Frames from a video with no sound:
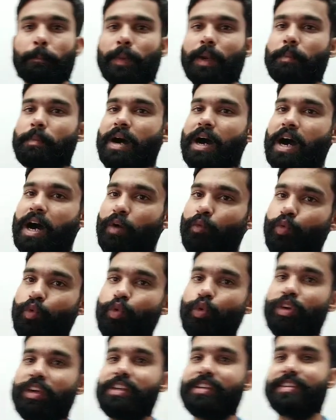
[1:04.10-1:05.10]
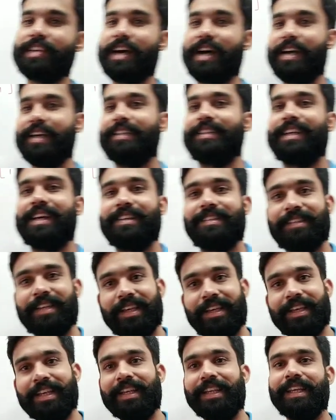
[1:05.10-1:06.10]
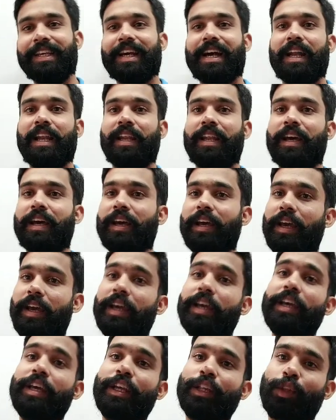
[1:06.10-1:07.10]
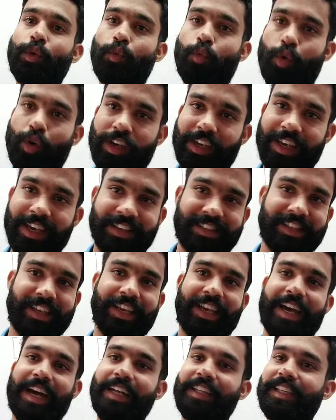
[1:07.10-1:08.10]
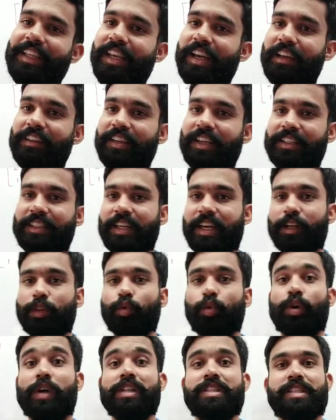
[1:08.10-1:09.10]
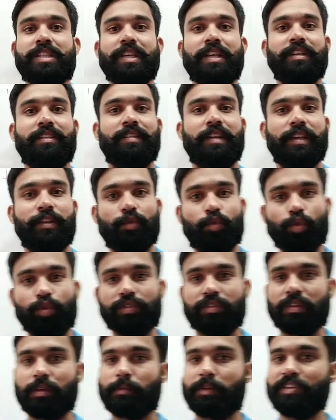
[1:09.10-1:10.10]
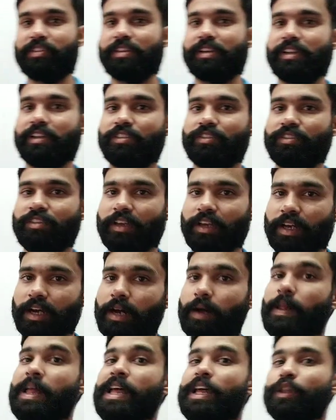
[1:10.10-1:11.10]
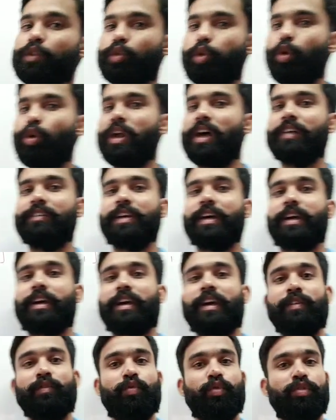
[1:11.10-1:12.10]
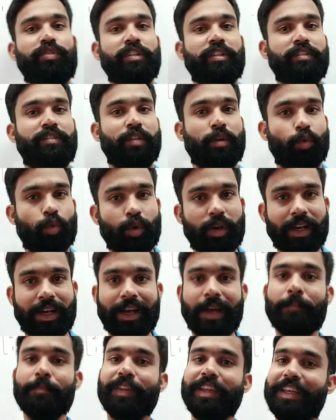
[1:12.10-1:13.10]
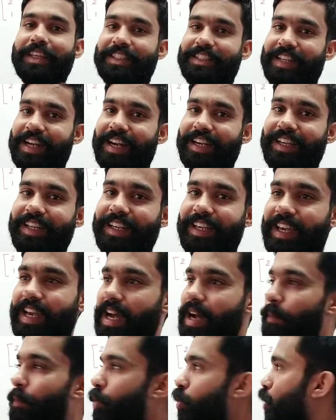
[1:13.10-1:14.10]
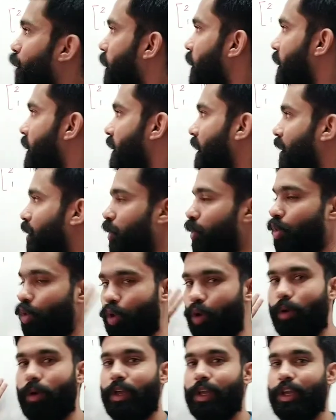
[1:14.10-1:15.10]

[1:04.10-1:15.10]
मतलब आवयु की सहायता से ही निकालना है तो वो कैसे ज्ञात किया जाता है तो अच्छे से इसको समझ लीजिएगा थोड़ा सा कन्फ्यूजिंग जरूर है स्टार्टिंग के आपको एक दो